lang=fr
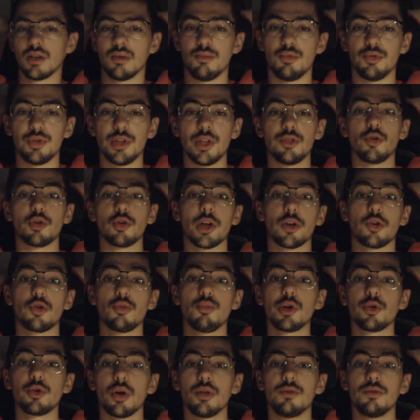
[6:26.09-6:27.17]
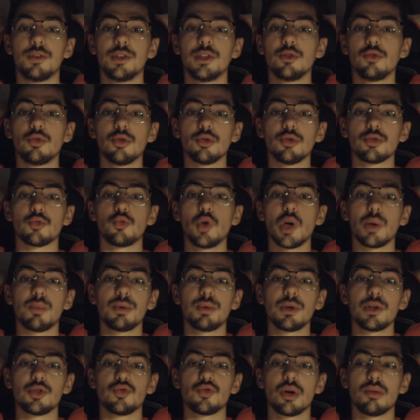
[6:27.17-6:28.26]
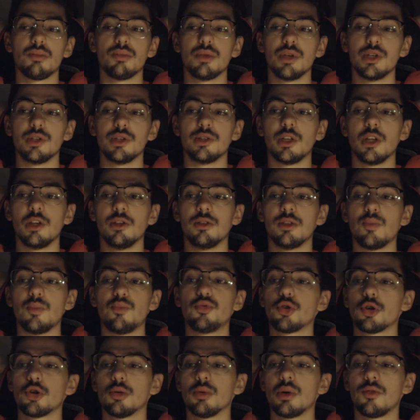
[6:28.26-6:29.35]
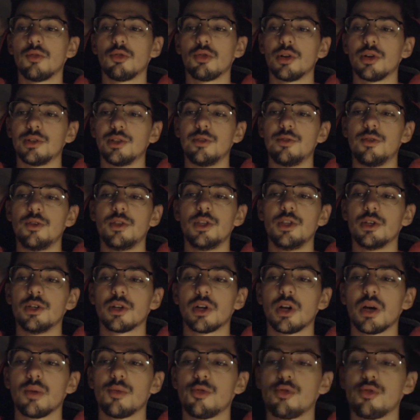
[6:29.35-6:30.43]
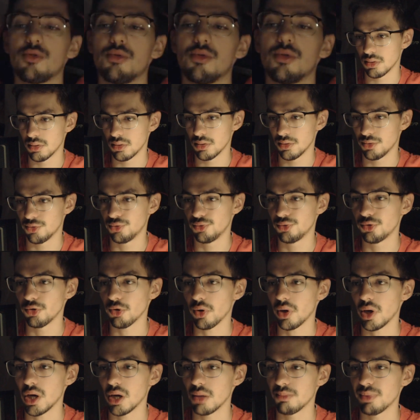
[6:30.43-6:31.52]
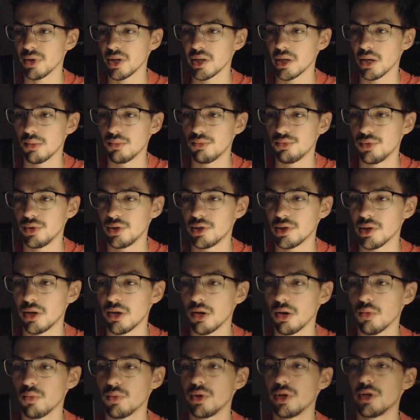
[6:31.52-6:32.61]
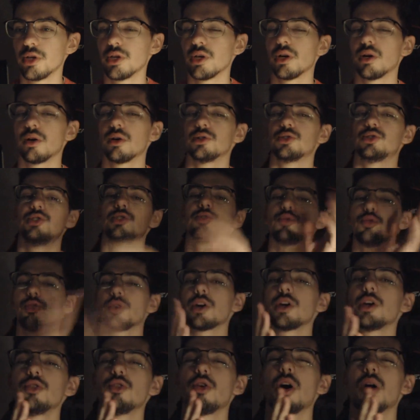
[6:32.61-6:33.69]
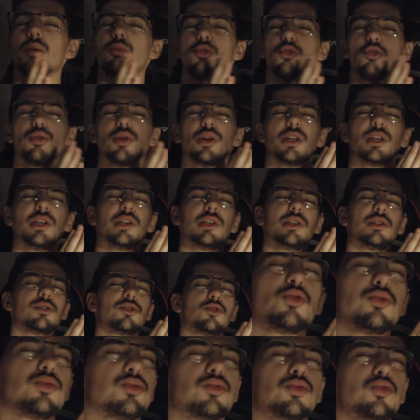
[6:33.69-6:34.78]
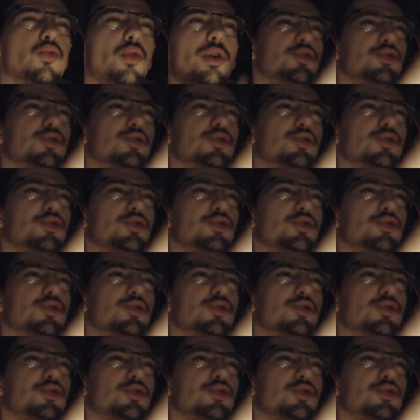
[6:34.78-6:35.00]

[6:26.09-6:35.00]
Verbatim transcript: Peut-être dans quelques mois, il y aura une vidéo School RP, tu vois, mais c'est plus comme avant, là, c'est fini, hein, clairement. Tu seras à la Paris Game Week. Alors oui, les gars, j'y serai normalement les tous les